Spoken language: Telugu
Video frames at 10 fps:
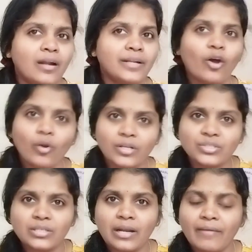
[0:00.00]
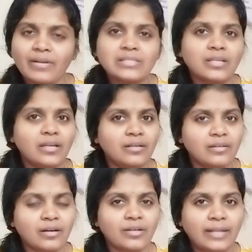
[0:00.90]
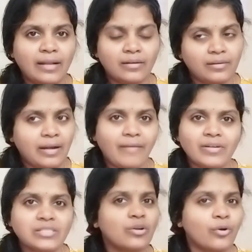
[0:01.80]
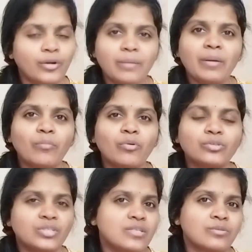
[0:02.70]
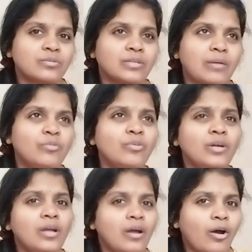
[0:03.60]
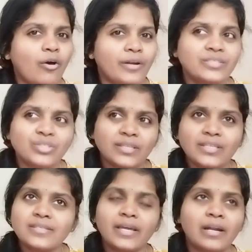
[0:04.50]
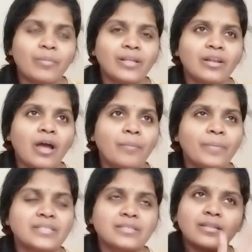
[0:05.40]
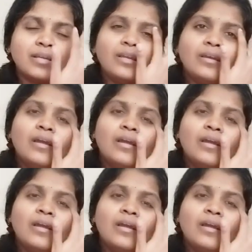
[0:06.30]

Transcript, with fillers: అంటే ఆరెంజ్ ట్రావెల్స్ ఇంట్రా ట్రావెల్స్ రెండే మేము బుక్ చేసుకుంటాము ఆరెంజ్ అయితే జహీరాబాద్లో ఆపేస్తుంది